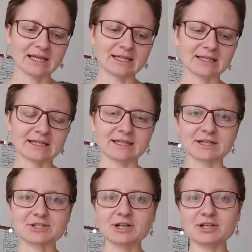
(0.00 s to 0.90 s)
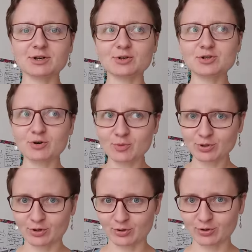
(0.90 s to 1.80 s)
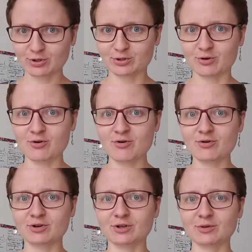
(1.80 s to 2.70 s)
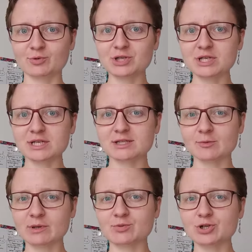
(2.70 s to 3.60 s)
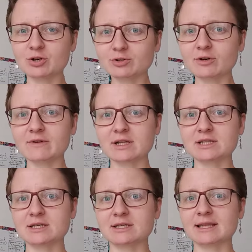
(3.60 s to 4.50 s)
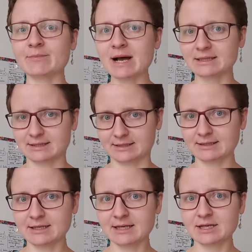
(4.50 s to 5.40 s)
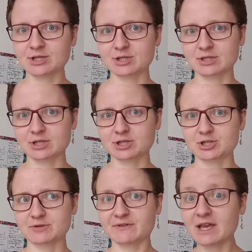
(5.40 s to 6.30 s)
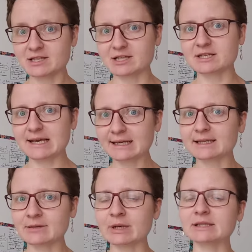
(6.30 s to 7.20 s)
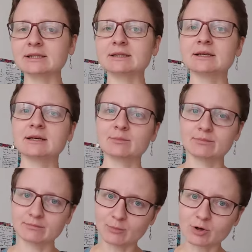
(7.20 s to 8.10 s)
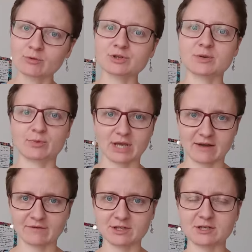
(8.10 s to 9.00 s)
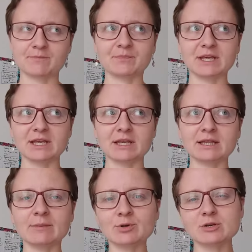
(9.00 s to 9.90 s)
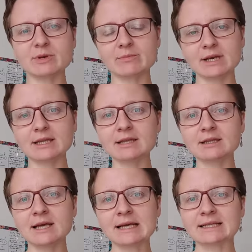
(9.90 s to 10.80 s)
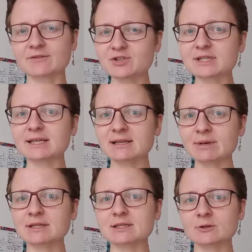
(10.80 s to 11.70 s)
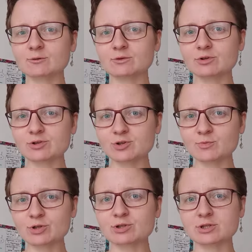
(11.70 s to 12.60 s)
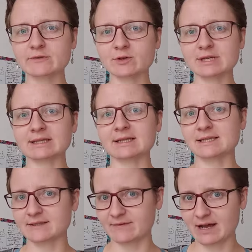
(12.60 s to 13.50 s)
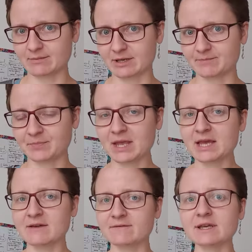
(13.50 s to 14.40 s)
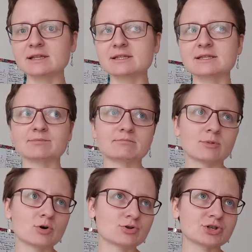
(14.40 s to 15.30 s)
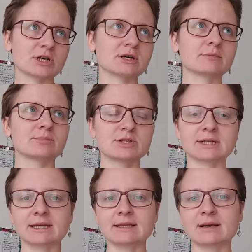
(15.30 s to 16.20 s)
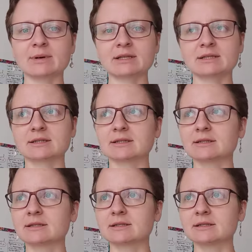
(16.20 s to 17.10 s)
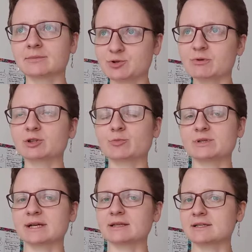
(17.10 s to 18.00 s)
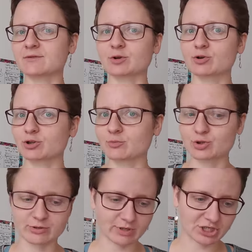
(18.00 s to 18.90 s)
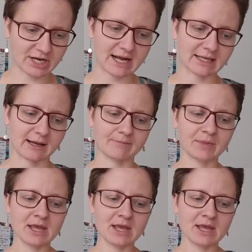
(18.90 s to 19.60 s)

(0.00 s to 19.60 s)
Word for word: Y, jeżeli chodzi o monolog, to y, musicie sobie przygotować tematy, czy też wiedzieć, jakie tematy mogą się pojawić. I na poziomie B1 te wszystkie tematy są dosyć mocno związane z Wami, więc może być taki temat, y, na przykład opisanie swojego domu czy mieszkania.